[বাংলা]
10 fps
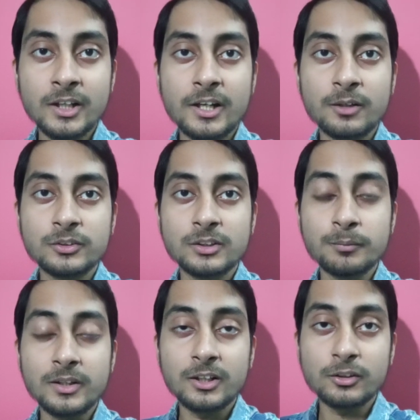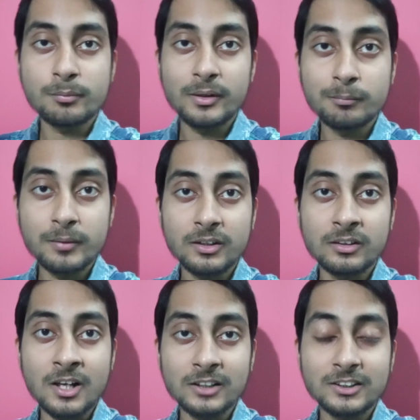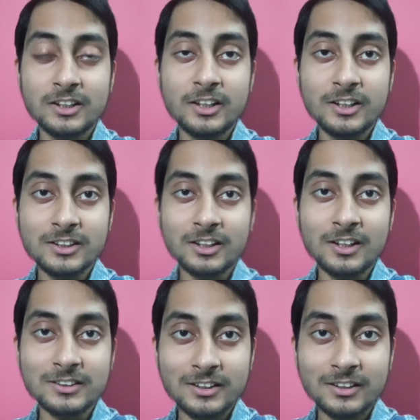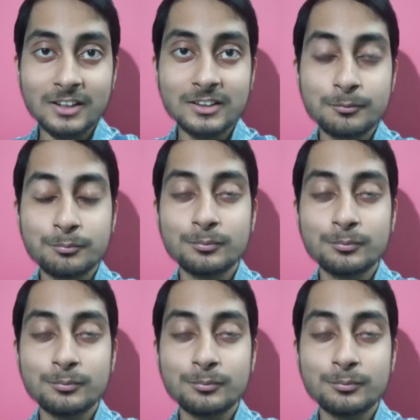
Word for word: এটা হচ্ছে বিখ্যাত ফিল্ম মেকার রাজ অ্যান্ড লি যারা আছেন তাদের